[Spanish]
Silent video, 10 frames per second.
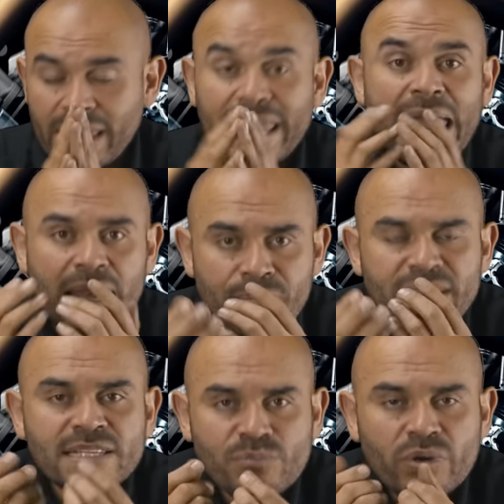Y el
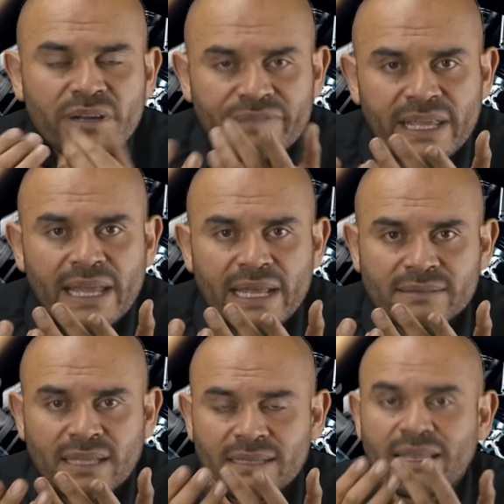mismo
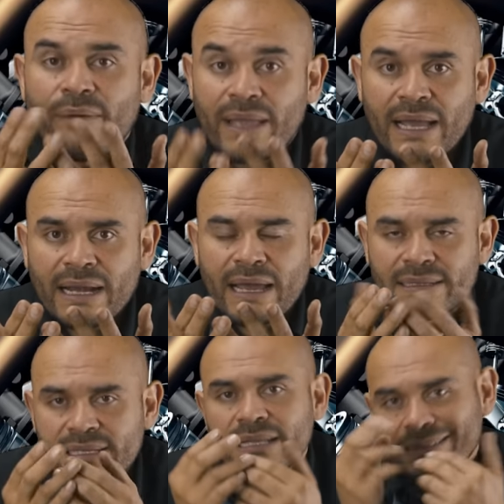refrigerante debe
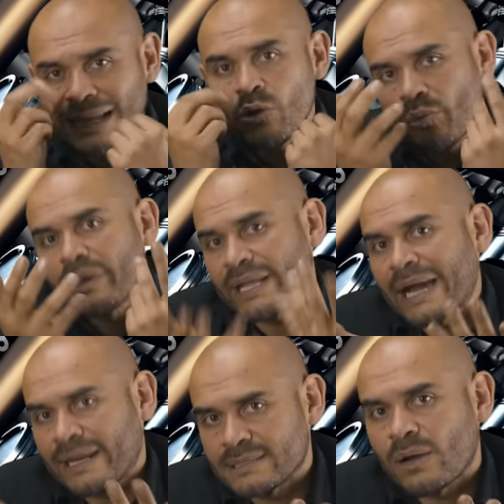encargarse de
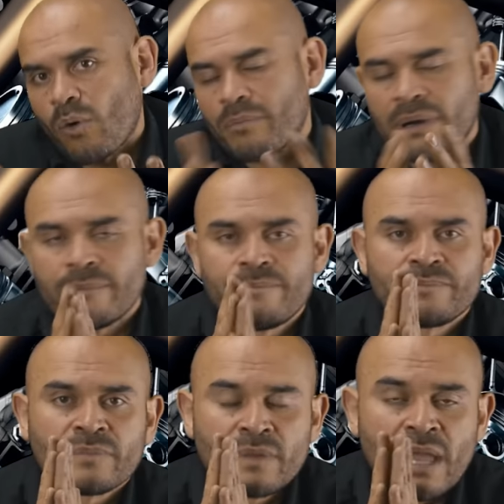lubricar esa bomba.
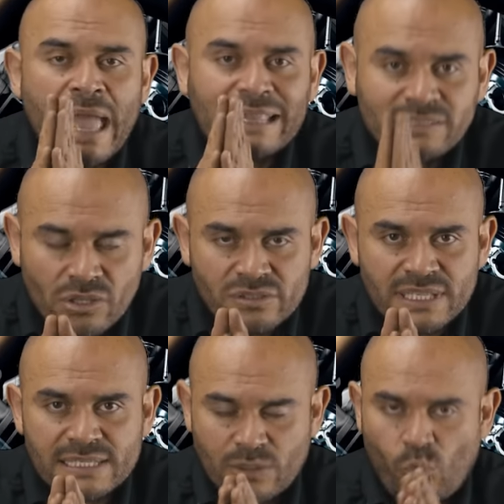
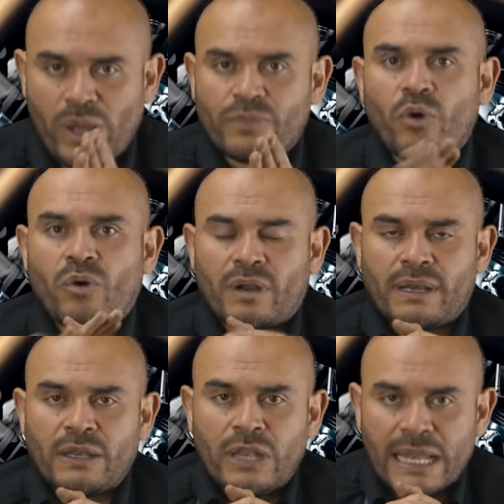Entonces, cuando
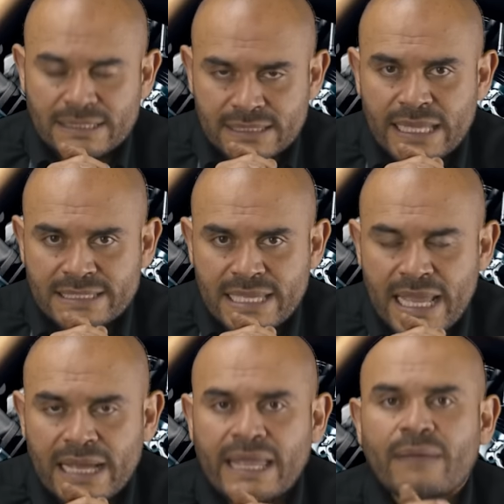les
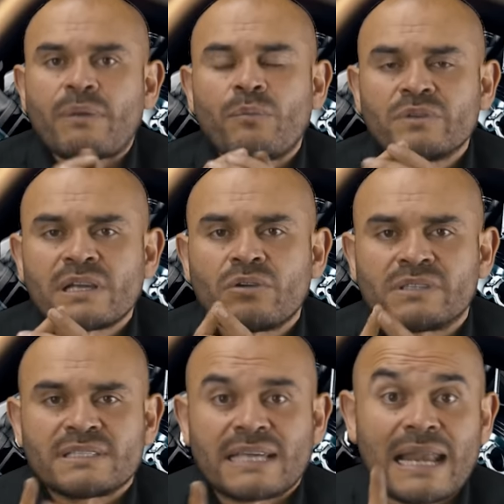decía que vamos a
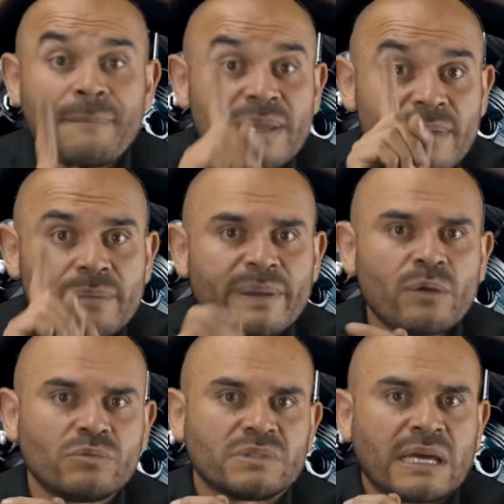contestar la primera
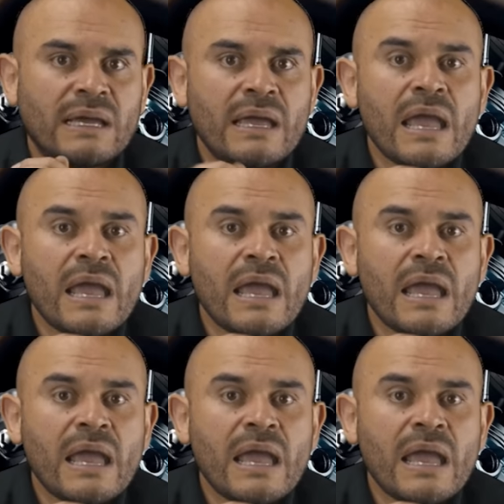pregunta,